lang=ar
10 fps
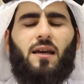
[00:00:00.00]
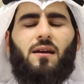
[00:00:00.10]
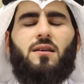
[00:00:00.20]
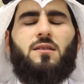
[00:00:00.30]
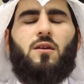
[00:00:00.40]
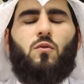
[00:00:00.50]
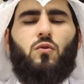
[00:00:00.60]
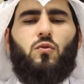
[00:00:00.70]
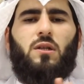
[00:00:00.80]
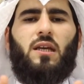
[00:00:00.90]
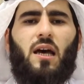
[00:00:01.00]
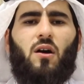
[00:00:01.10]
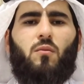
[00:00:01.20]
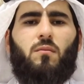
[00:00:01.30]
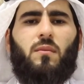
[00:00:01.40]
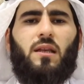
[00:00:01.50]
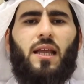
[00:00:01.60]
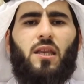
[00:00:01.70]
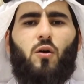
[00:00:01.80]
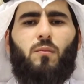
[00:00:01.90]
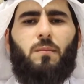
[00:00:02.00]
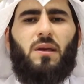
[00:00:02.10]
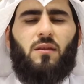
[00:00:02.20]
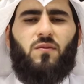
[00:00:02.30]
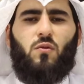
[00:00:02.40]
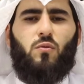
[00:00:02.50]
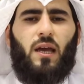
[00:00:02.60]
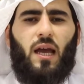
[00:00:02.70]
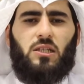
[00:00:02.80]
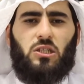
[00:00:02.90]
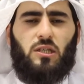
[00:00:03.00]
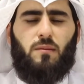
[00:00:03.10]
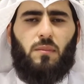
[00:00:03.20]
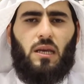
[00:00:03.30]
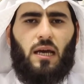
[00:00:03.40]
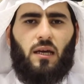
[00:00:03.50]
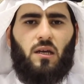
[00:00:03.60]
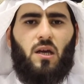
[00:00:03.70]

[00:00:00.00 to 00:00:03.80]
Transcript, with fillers: خسروا دنياهم لانهم لم يظفروا بحاجتهم منها